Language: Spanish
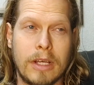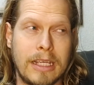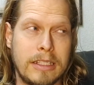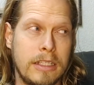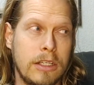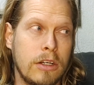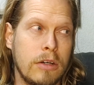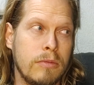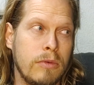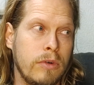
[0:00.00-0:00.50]

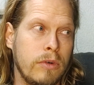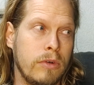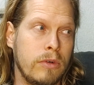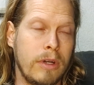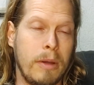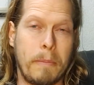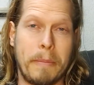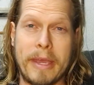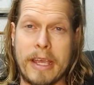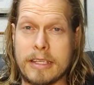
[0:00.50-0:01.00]
Así
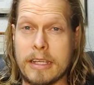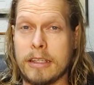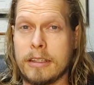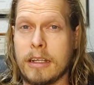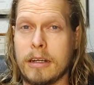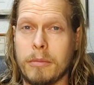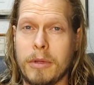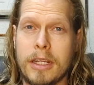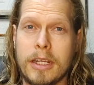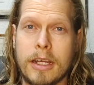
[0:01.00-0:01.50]
como empiezan,
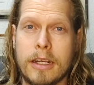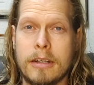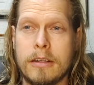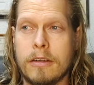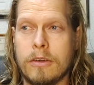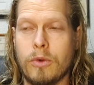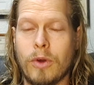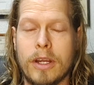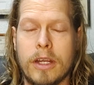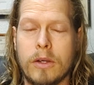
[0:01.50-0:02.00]

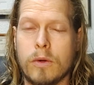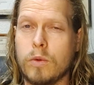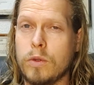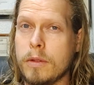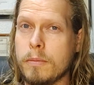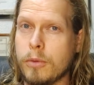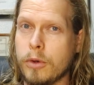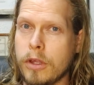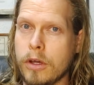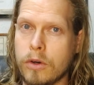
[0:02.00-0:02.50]
terminan, no hay
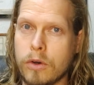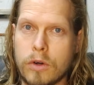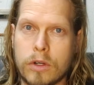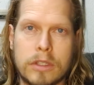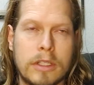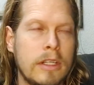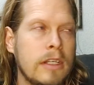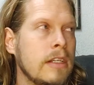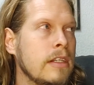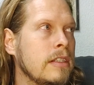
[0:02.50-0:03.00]
ningún tipo de
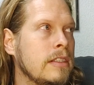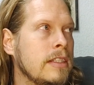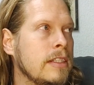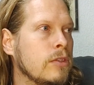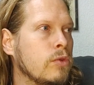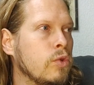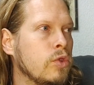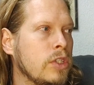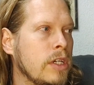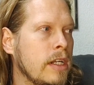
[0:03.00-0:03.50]
corte. Si
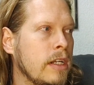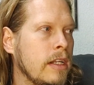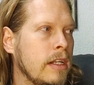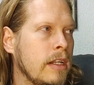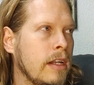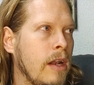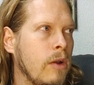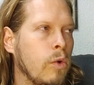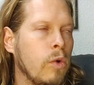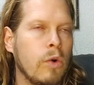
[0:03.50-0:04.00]

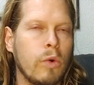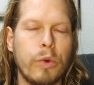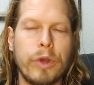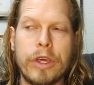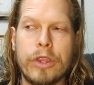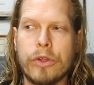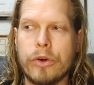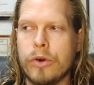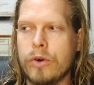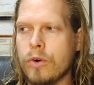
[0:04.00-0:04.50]
escuchan algún
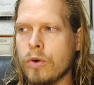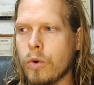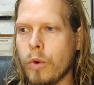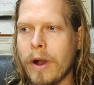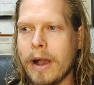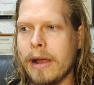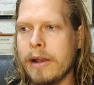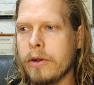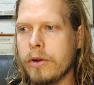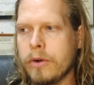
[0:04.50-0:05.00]
ruido
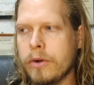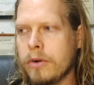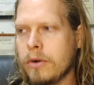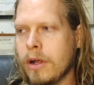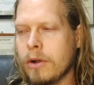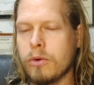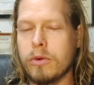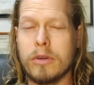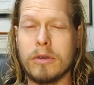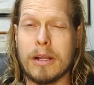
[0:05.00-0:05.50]
o
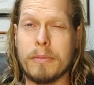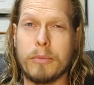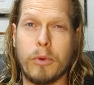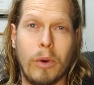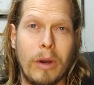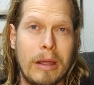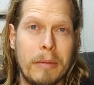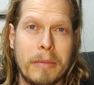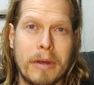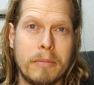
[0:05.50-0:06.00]
algo, algún
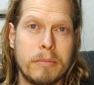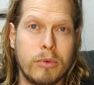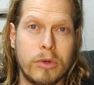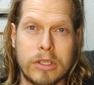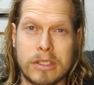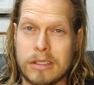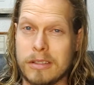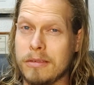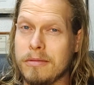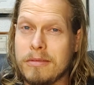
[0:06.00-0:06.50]
problema,
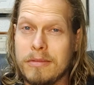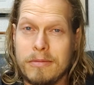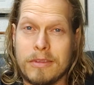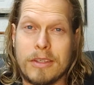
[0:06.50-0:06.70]
pues